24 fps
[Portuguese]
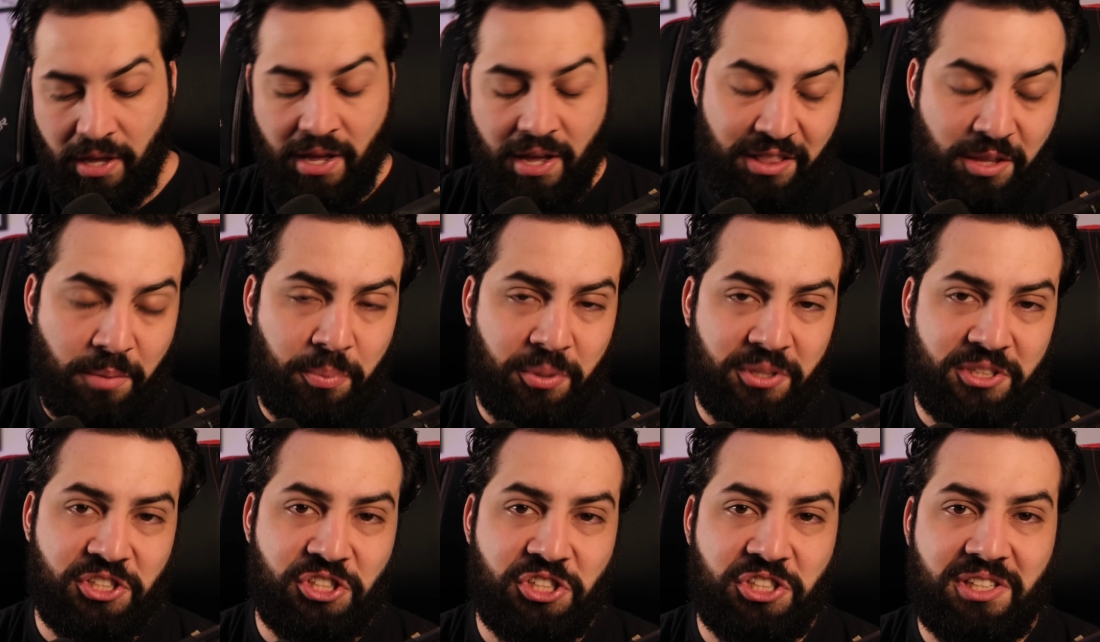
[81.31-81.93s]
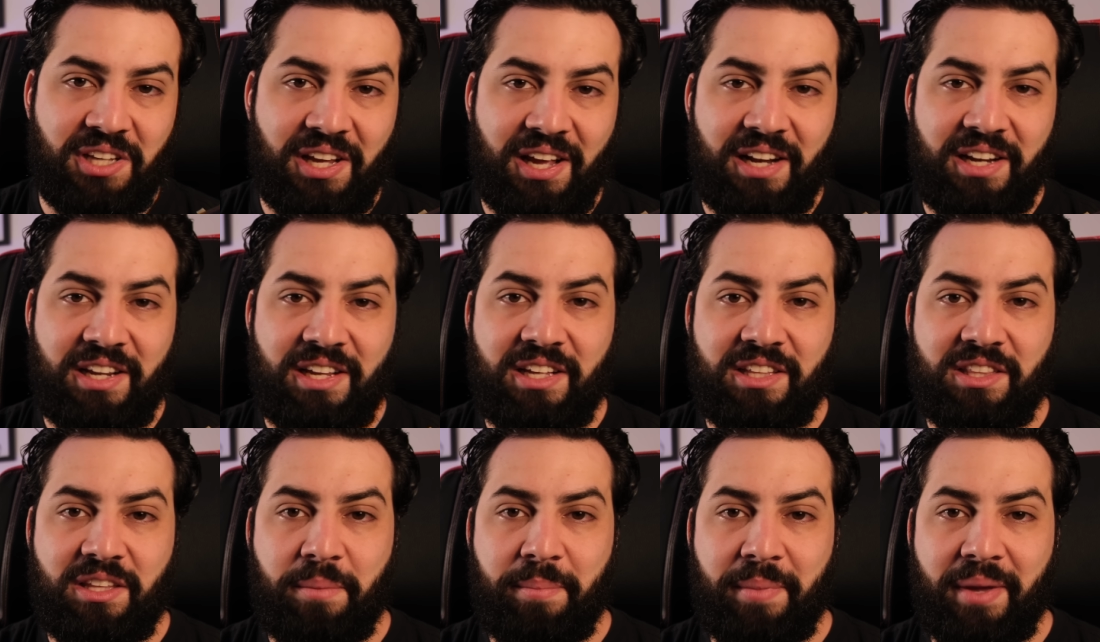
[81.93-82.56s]
É, depois a gente tem
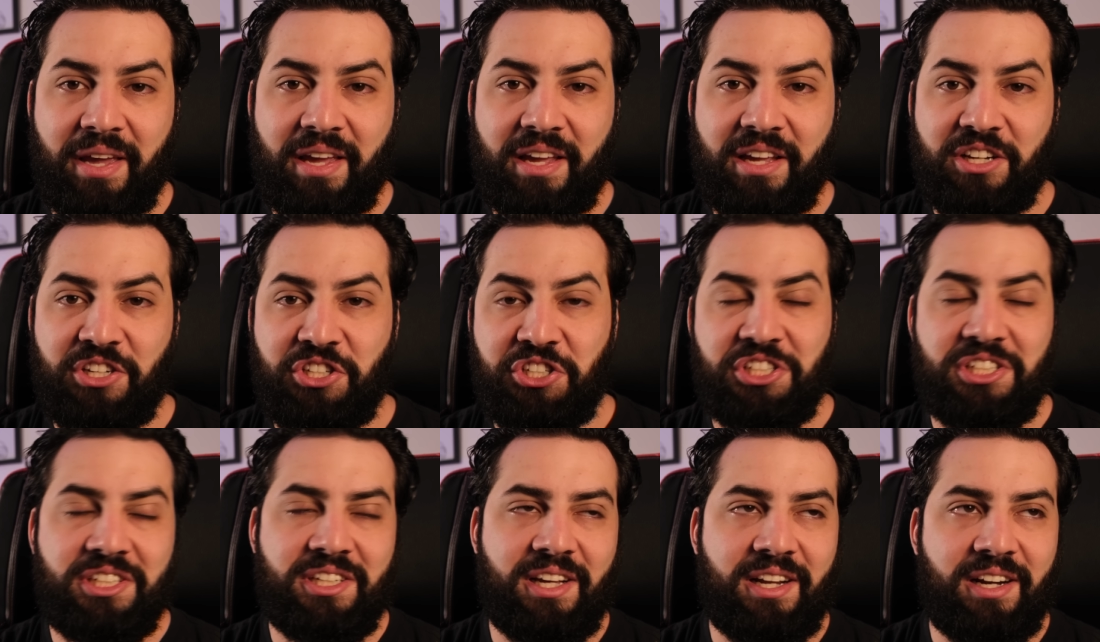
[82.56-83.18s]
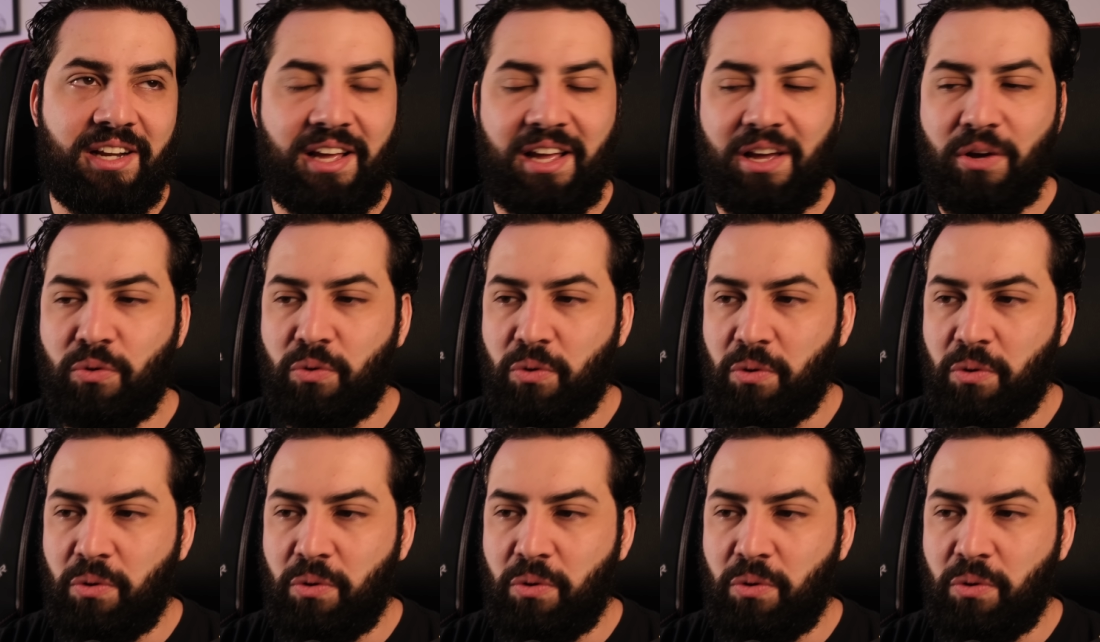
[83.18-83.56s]
ali também, tinha, né?